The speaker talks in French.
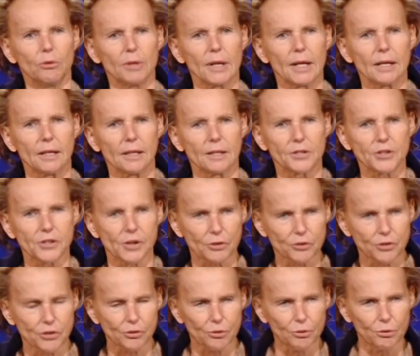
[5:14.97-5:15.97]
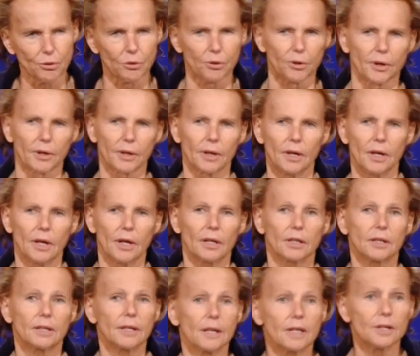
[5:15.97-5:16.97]
les censures,
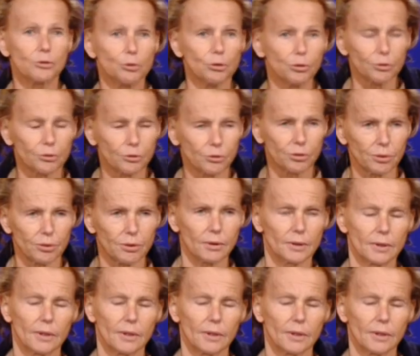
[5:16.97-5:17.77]
qui écoute